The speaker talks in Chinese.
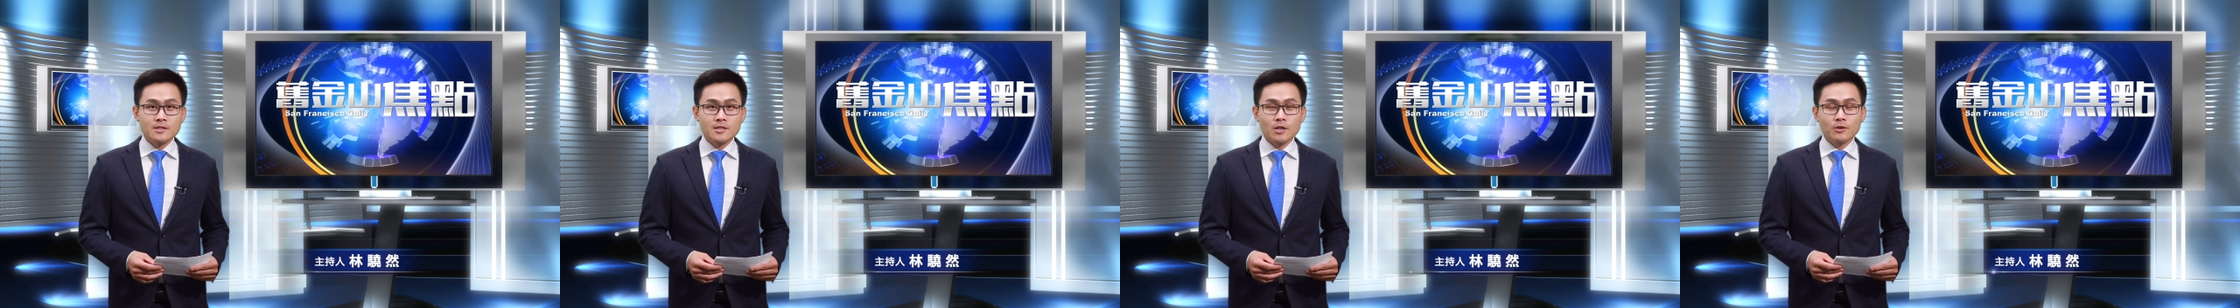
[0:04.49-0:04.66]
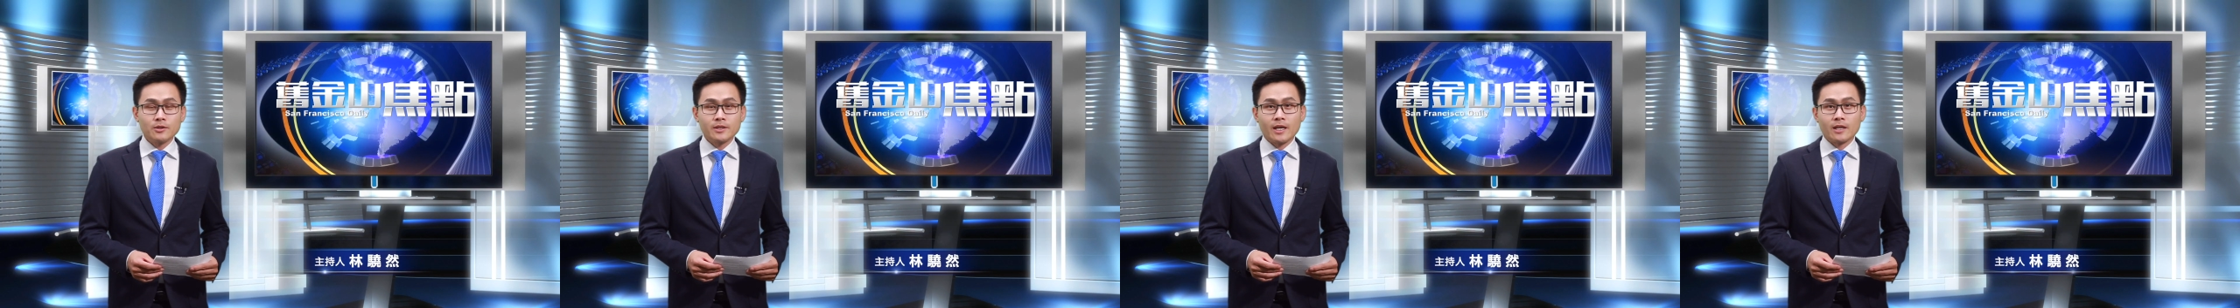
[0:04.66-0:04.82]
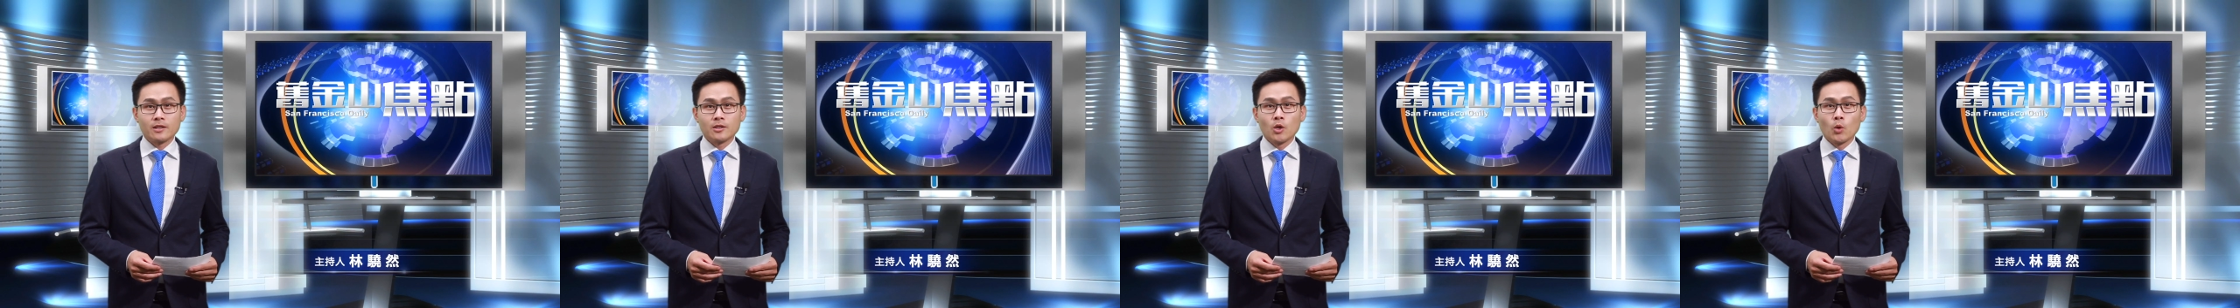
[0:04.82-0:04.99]

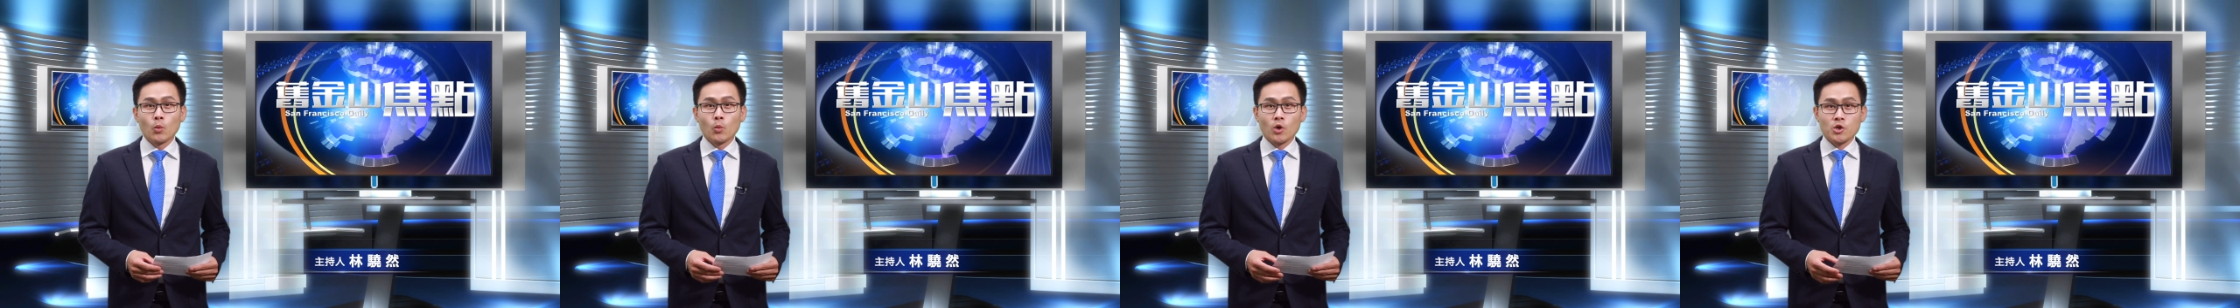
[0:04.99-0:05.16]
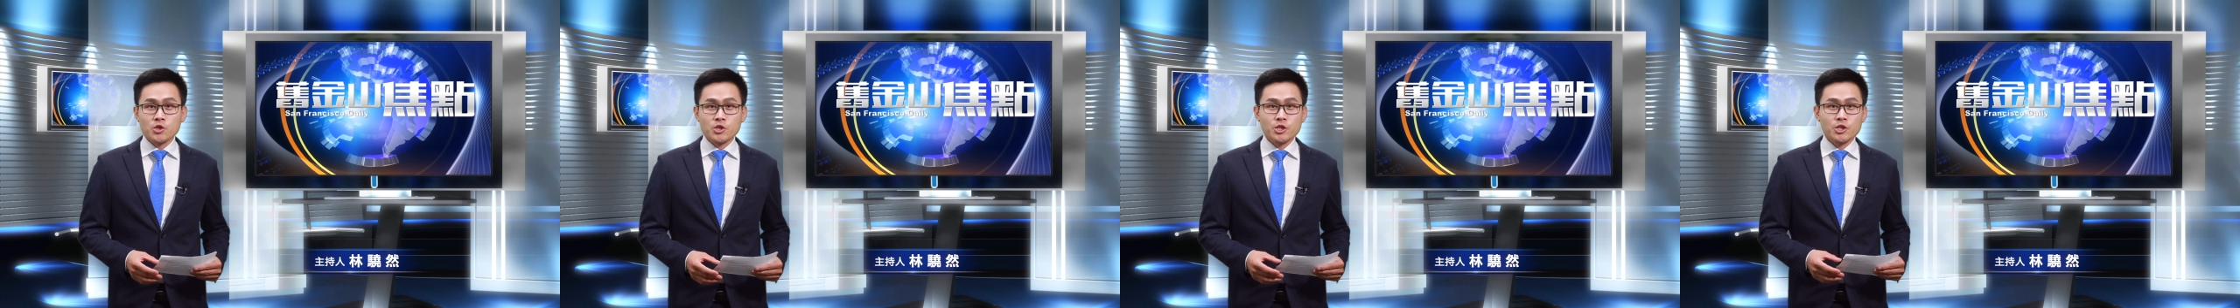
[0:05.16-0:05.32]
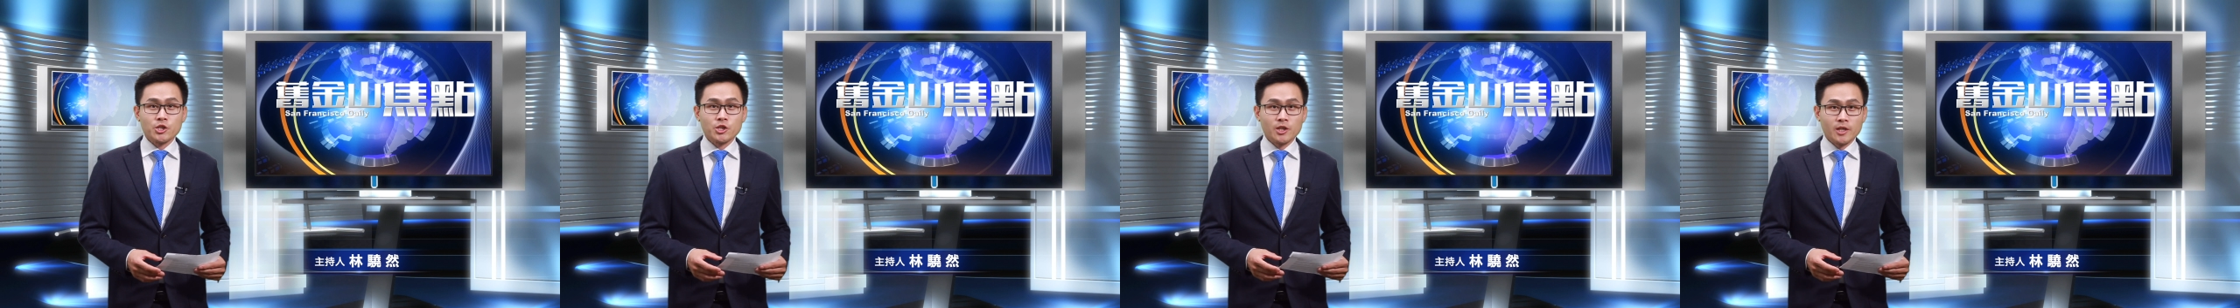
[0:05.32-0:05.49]
焦点》，
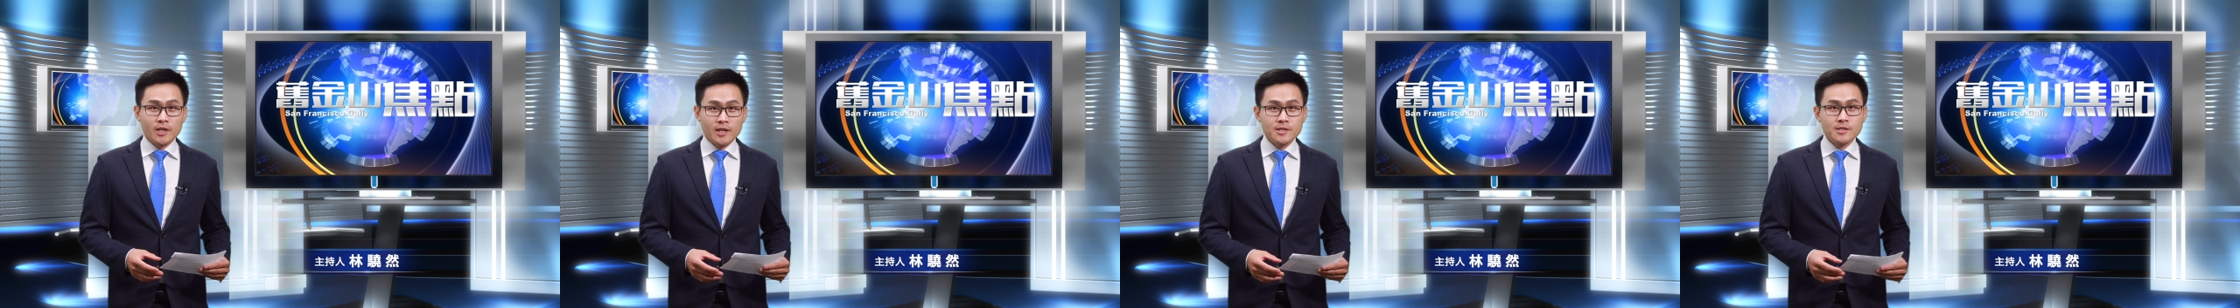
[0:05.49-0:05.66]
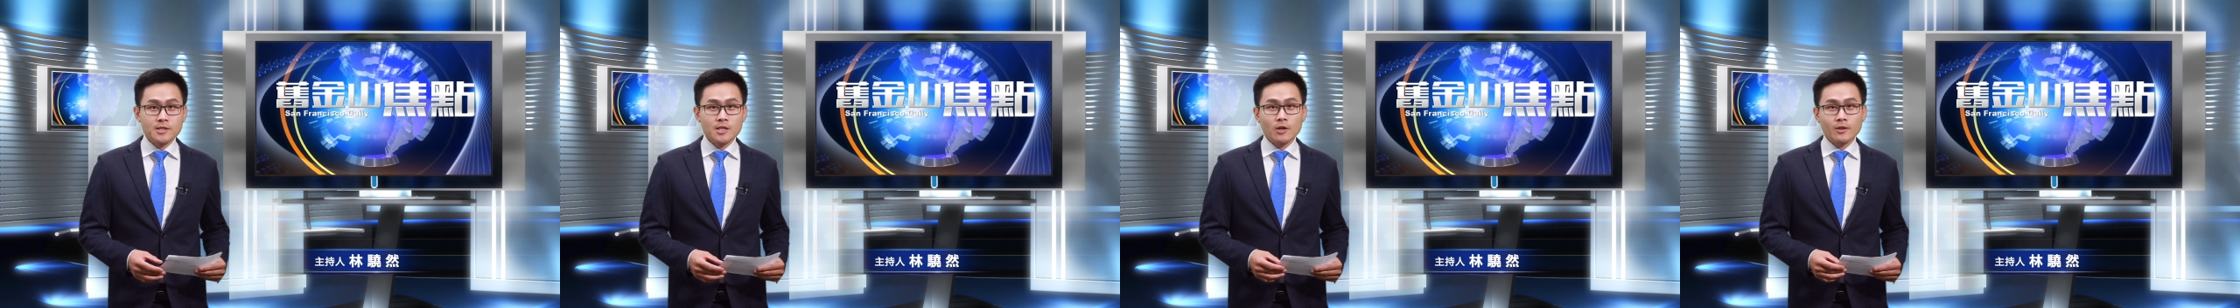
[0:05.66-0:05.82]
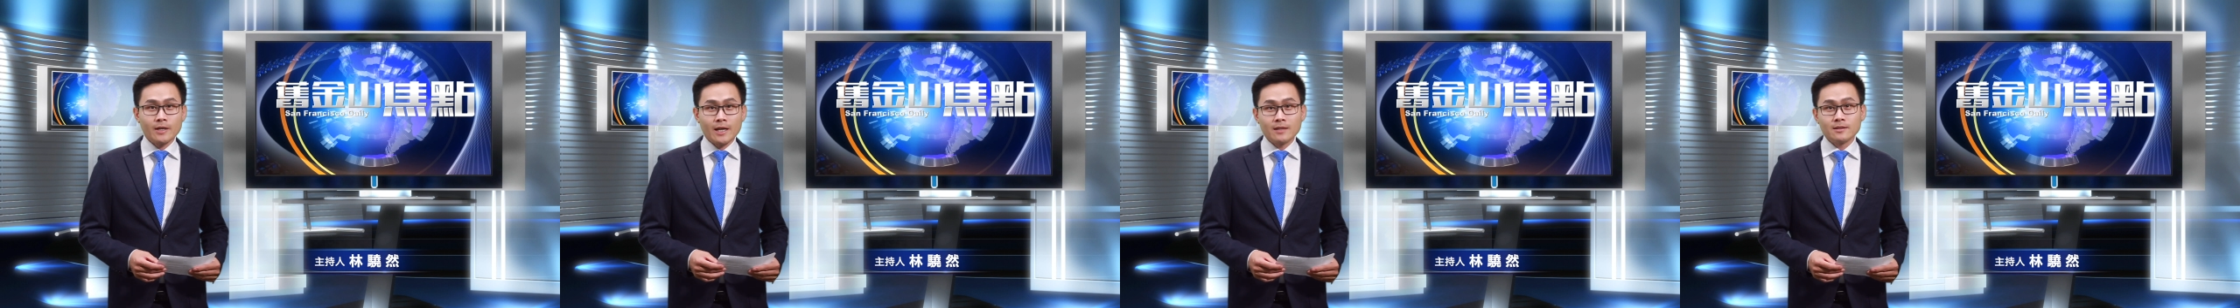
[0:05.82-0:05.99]
我是林
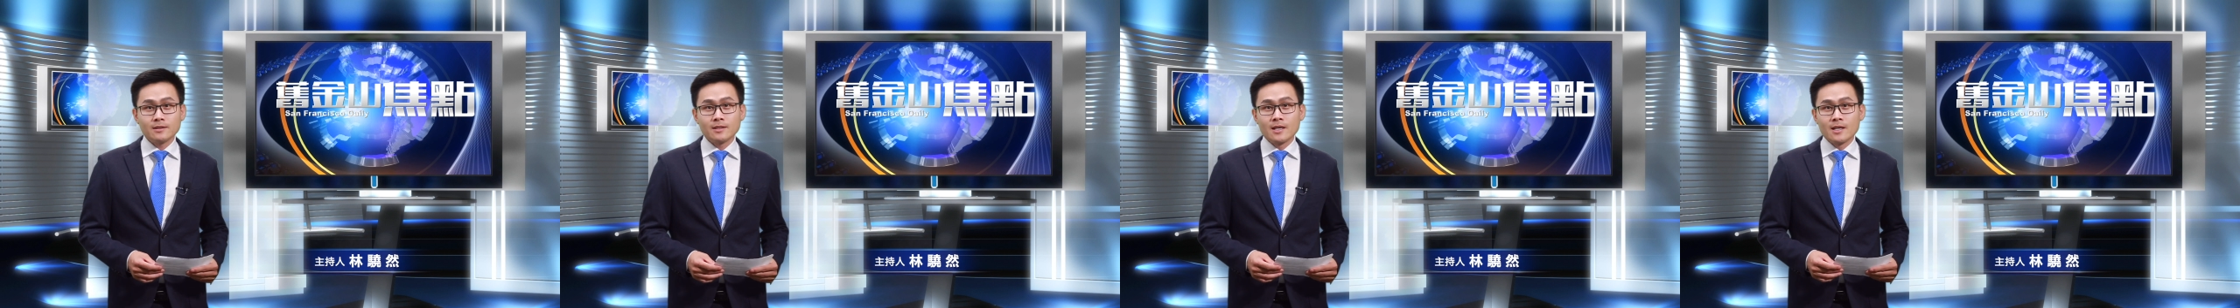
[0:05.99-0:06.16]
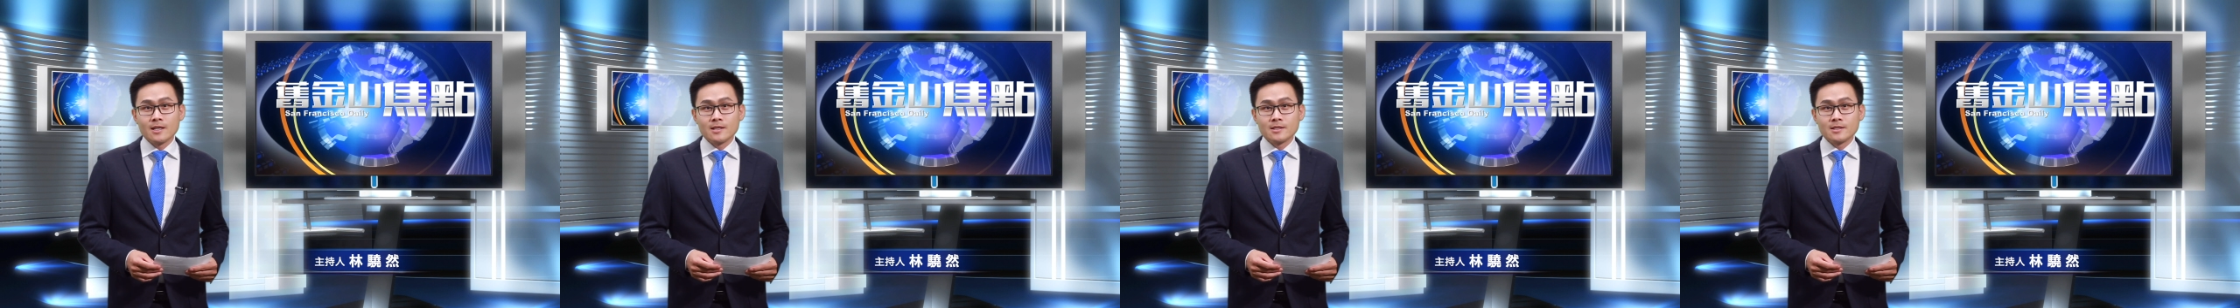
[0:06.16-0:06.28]
萧然。